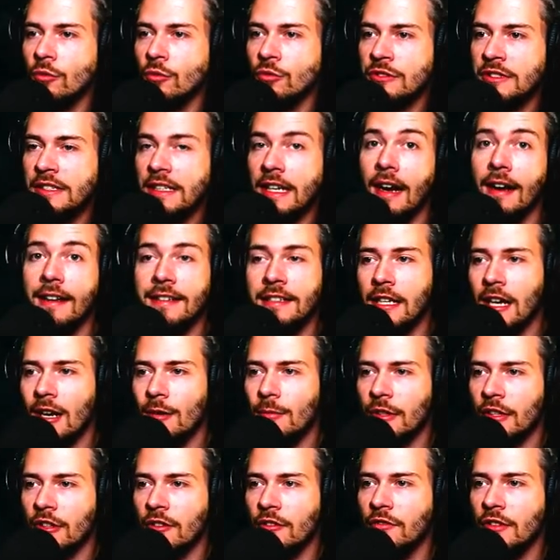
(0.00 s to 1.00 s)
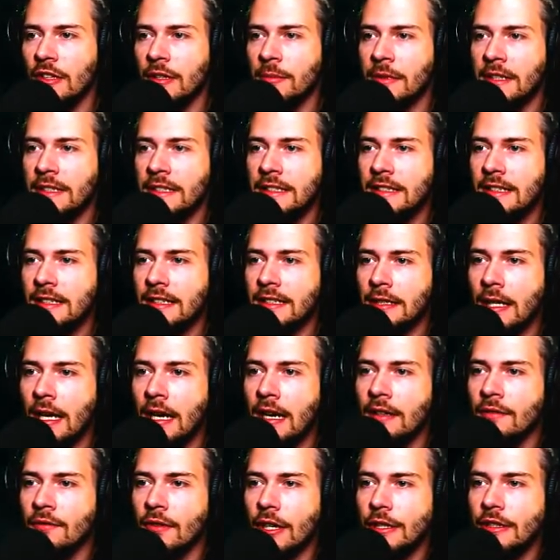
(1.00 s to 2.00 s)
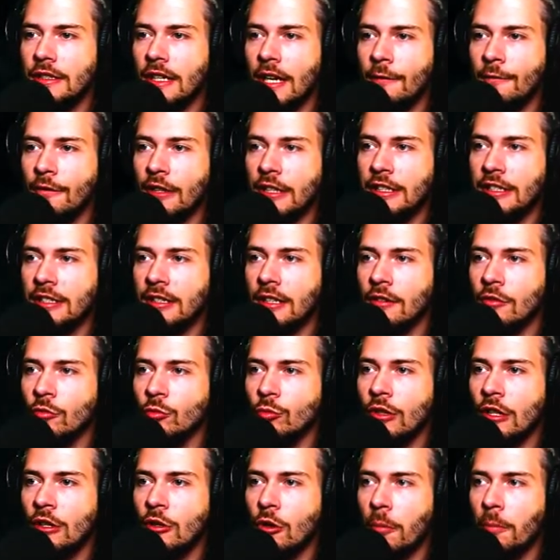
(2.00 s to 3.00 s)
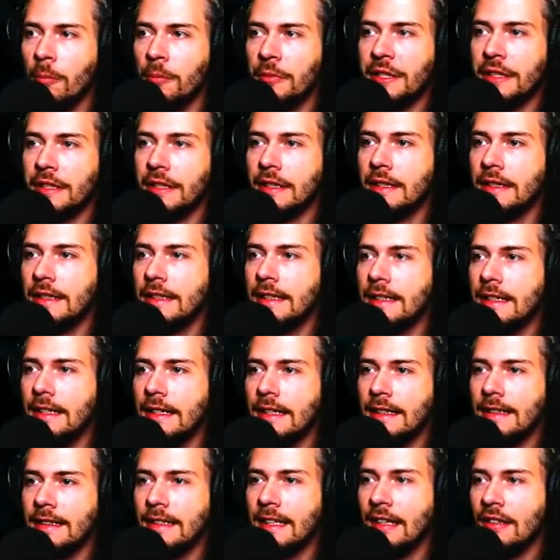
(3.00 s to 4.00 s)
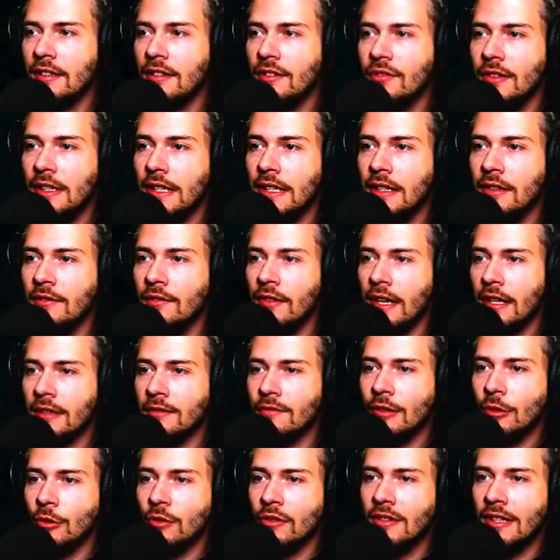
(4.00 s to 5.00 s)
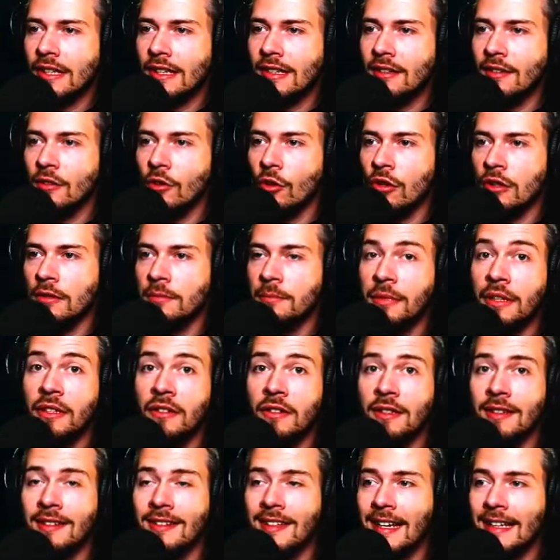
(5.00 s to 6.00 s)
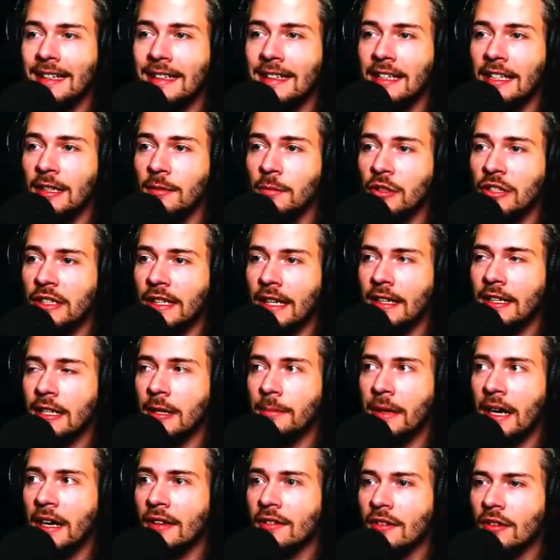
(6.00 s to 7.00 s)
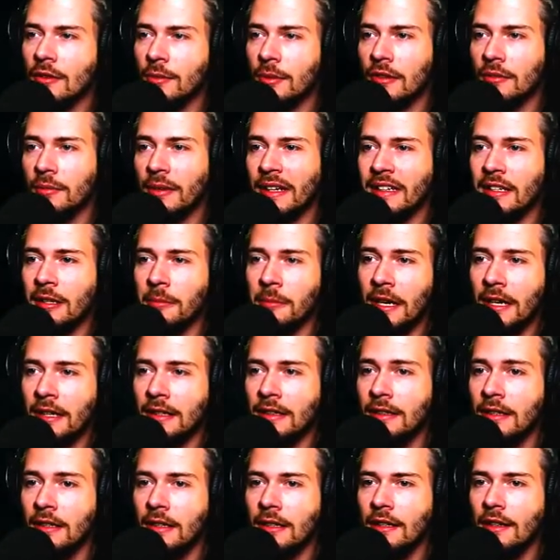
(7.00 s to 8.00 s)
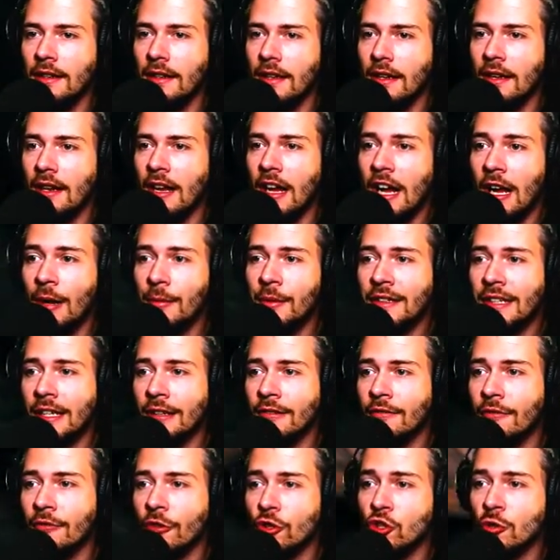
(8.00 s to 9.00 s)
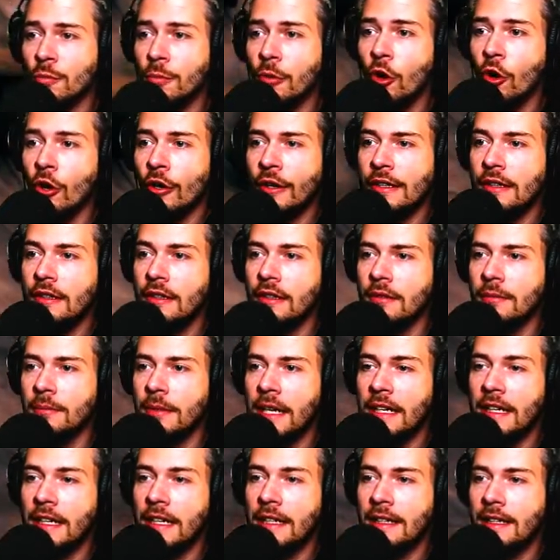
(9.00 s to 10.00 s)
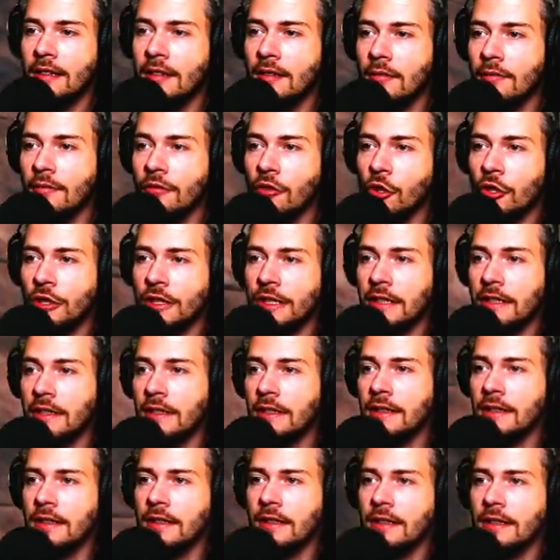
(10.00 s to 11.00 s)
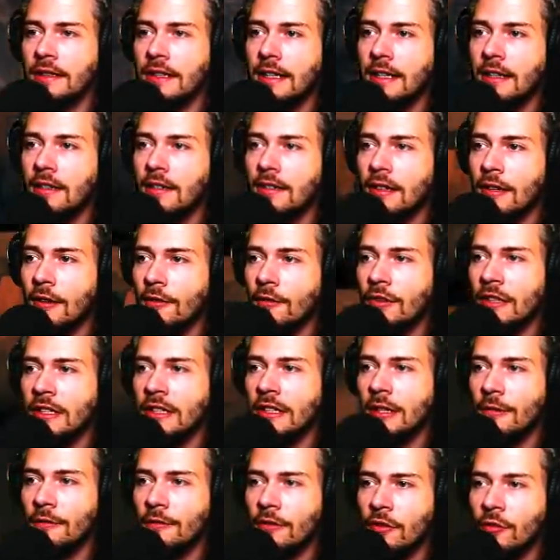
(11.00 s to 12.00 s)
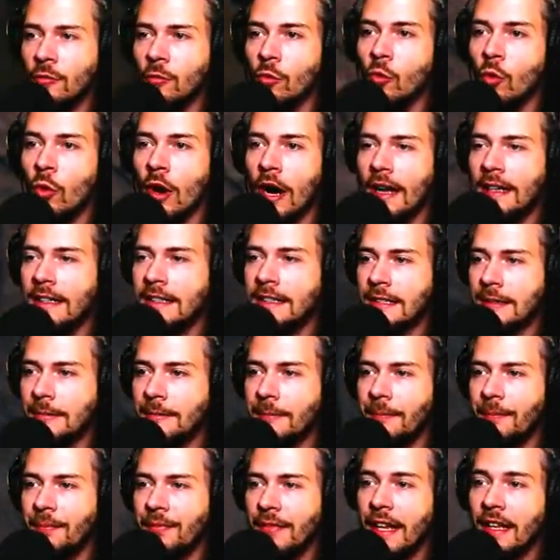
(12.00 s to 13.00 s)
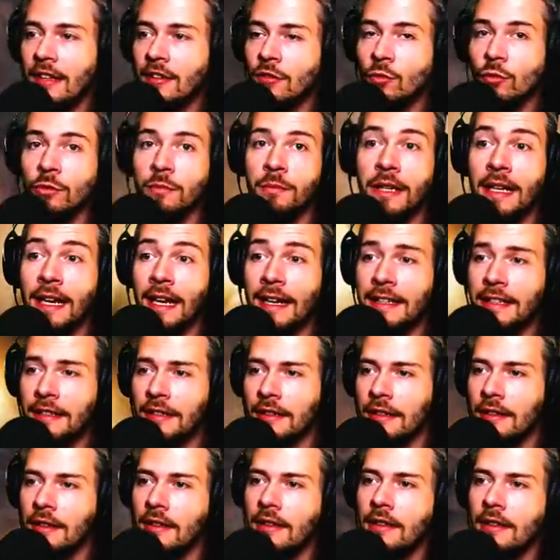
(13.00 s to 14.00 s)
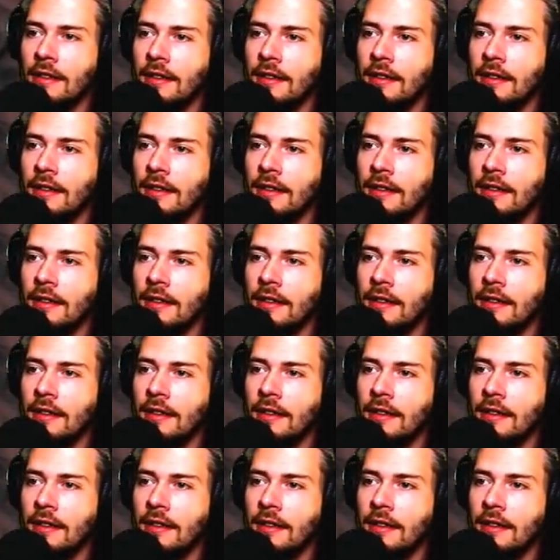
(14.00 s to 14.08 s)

Und ja, ich habe es wie immer nicht getan, weil ich einfach nicht dazu gekommen bin. Deswegen werden wir uns jetzt noch ein bisschen Zeit nehmen und hier an der Basis was weitermachen. Aber dann versprochen, bei der nächsten Folge geht's definitiv zum Uralten. Es tut mir leid.